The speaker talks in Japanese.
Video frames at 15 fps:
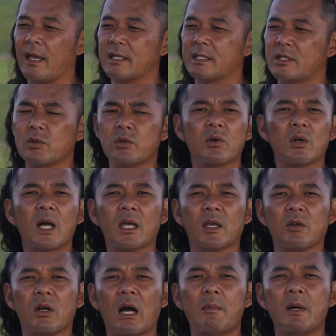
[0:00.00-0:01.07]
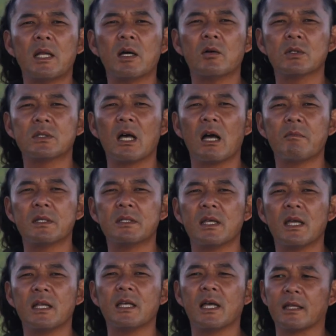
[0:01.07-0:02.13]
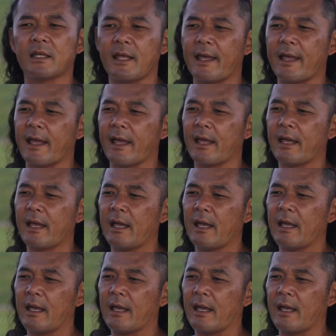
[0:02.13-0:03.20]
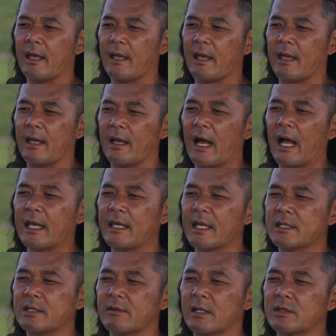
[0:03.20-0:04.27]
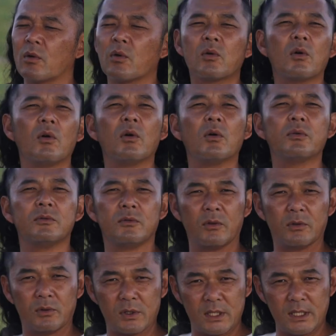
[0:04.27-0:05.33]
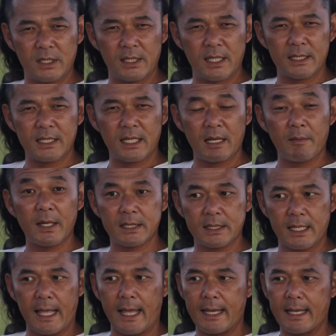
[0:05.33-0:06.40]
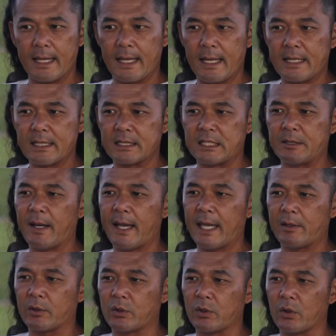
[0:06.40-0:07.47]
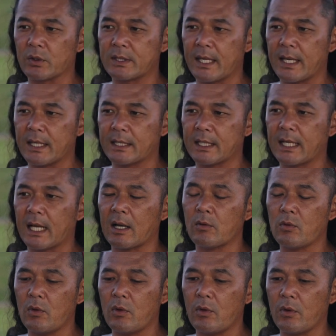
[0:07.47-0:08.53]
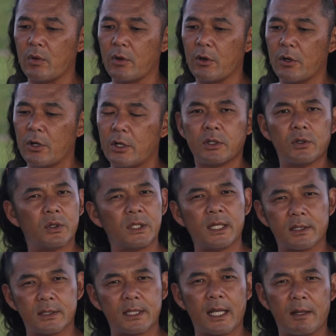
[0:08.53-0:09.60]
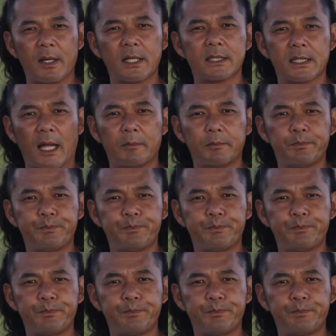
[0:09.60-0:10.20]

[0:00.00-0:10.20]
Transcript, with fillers: 静岡県の浜名湖サービスエリアでハイエースは走行不能と診断されまして、千葉への強制帰還を余儀なくされました。